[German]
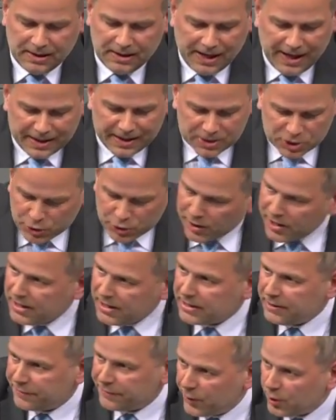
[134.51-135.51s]
Eine
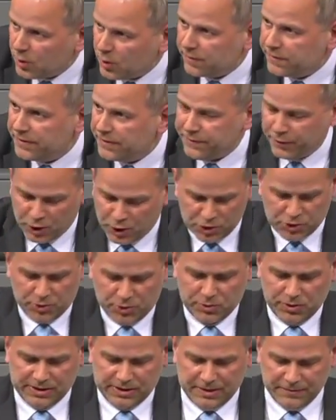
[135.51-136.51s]
steuerliche Förderung von Forschung
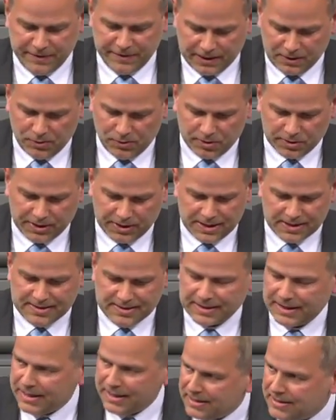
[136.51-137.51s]
und Entwicklung
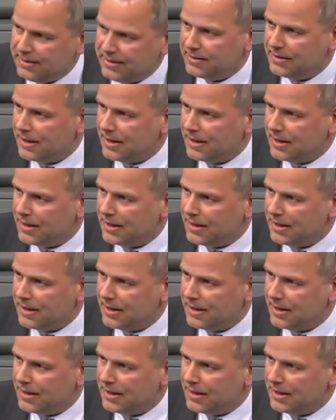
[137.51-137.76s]
ist richtig.